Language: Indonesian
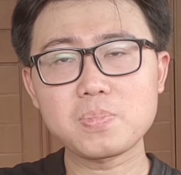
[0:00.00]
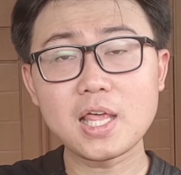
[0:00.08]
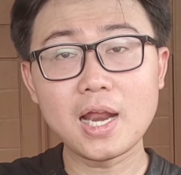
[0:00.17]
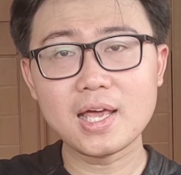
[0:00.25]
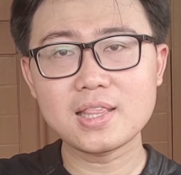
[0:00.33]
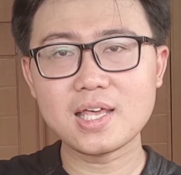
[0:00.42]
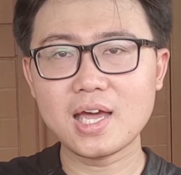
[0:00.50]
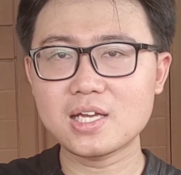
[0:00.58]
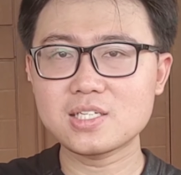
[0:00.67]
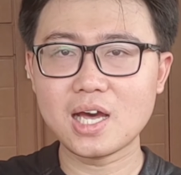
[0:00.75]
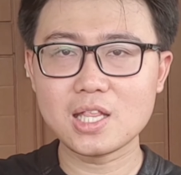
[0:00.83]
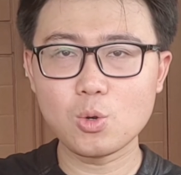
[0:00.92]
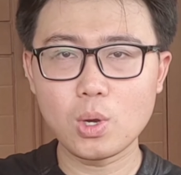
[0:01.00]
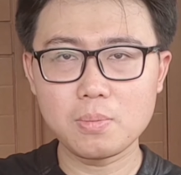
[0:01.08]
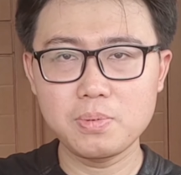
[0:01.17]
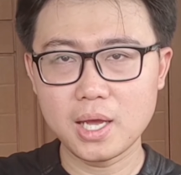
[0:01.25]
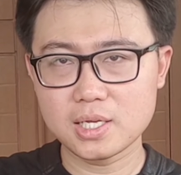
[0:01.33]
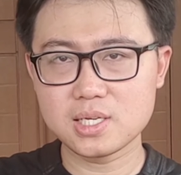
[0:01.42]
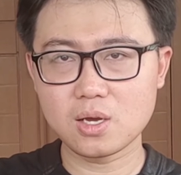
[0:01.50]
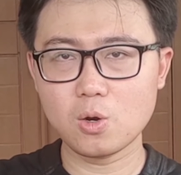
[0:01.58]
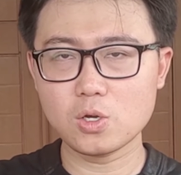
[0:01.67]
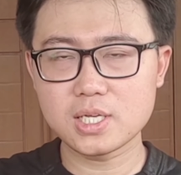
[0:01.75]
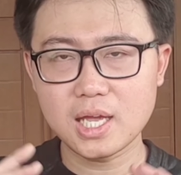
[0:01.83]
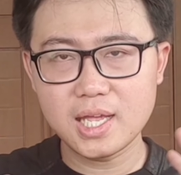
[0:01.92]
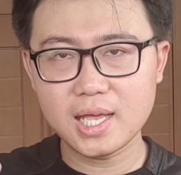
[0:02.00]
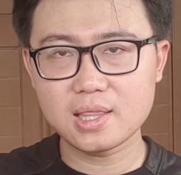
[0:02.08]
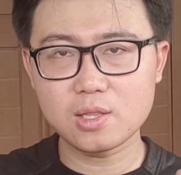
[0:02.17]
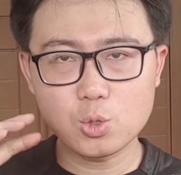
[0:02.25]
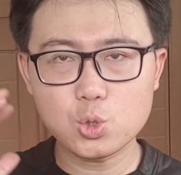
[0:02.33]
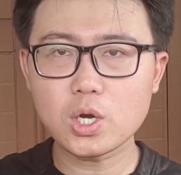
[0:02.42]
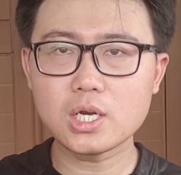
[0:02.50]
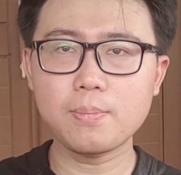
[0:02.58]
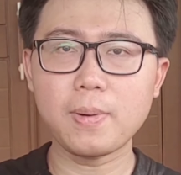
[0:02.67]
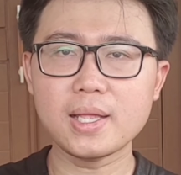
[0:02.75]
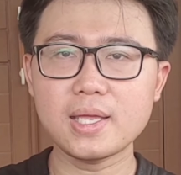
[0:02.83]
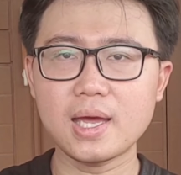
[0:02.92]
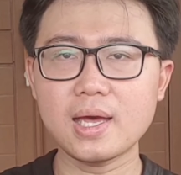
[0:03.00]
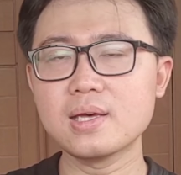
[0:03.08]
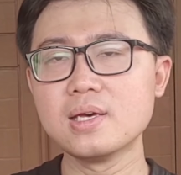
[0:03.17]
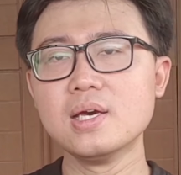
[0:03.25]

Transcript: talenta yang sangat luar biasa. Kalau saya lihat untuk kedepannya,